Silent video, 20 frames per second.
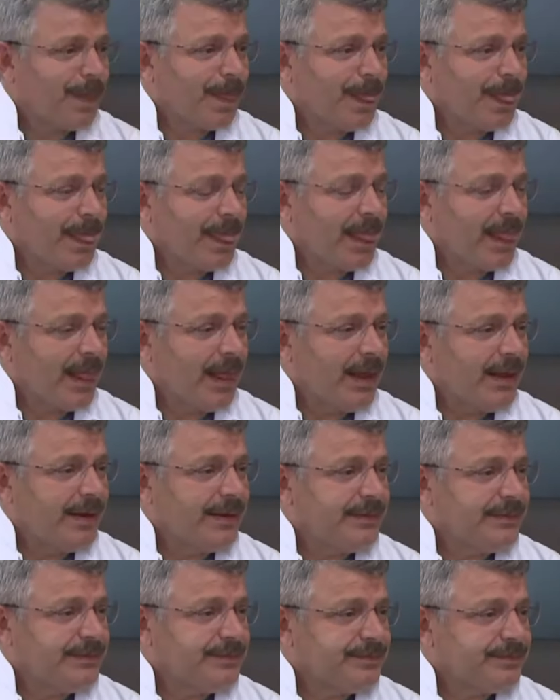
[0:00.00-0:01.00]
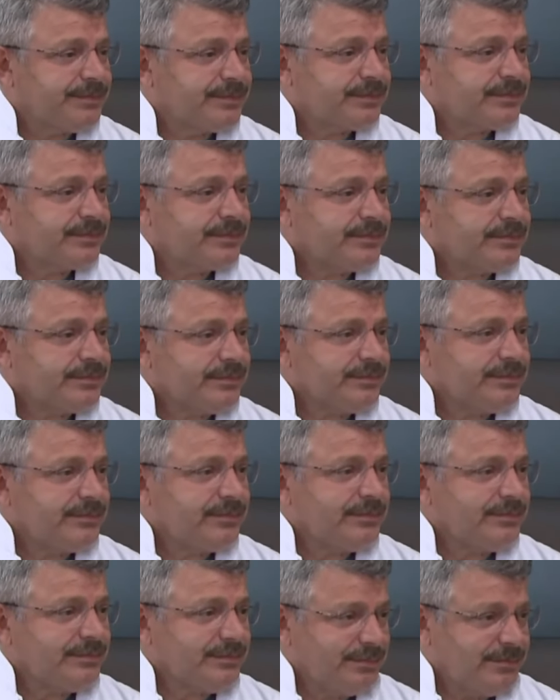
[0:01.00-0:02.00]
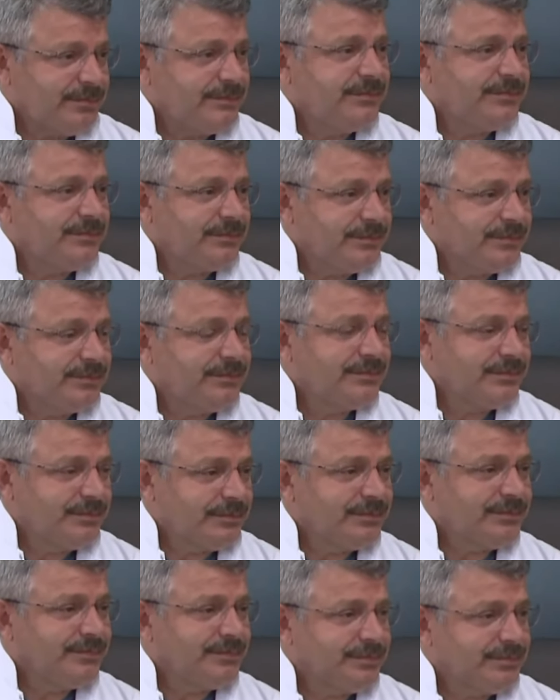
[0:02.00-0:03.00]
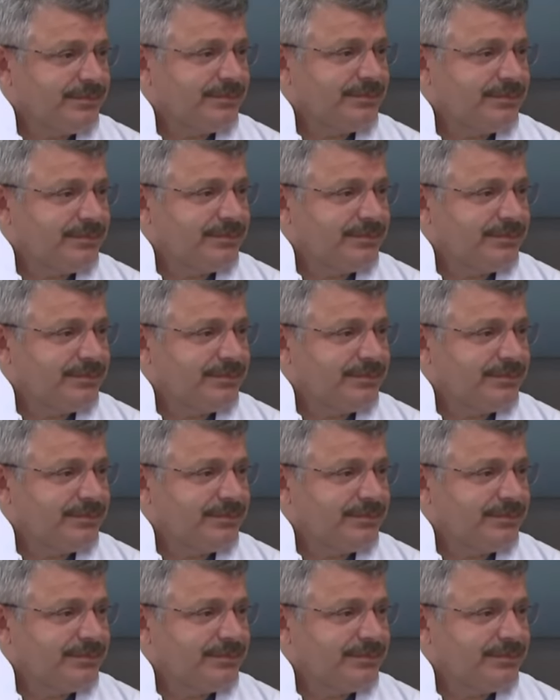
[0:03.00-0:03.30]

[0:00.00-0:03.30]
Hocam bir de Ramazan günlerinde çok büyük mücadeleler verdiniz.